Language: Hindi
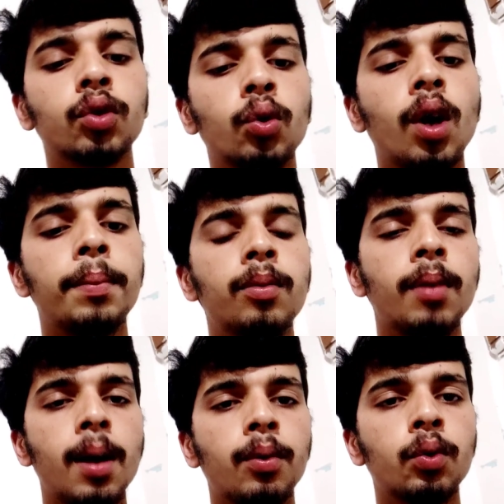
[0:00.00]
तो अभी
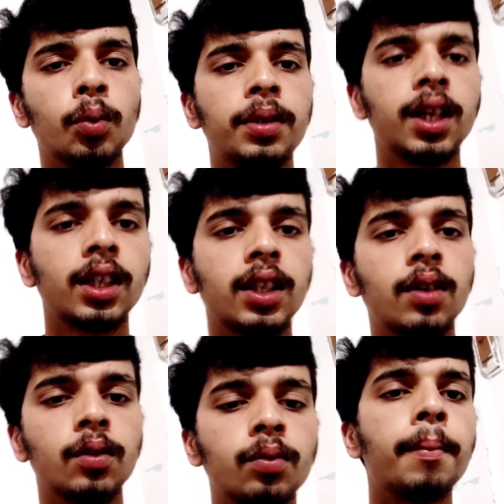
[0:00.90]
मैं आपको वो भी दिखाता
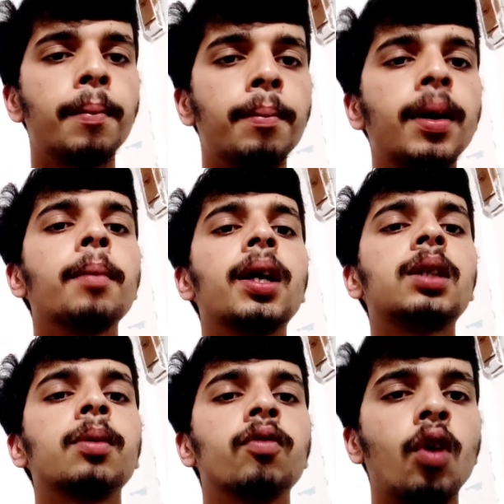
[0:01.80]
हूँ मैंने
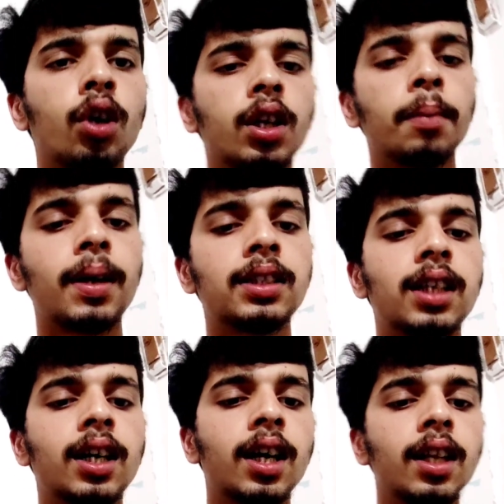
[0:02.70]
मैक्सिमम ब्लॉगर के पास
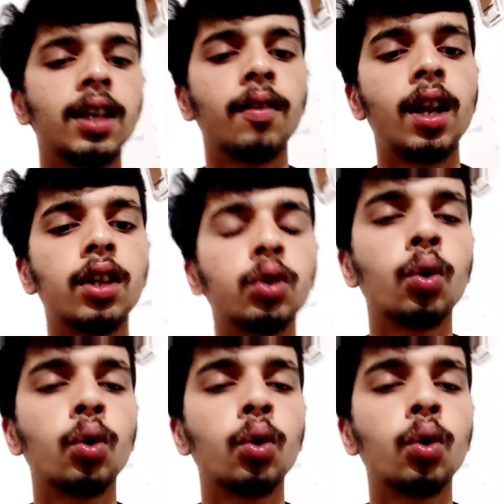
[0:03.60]
देखा है ना ये वाला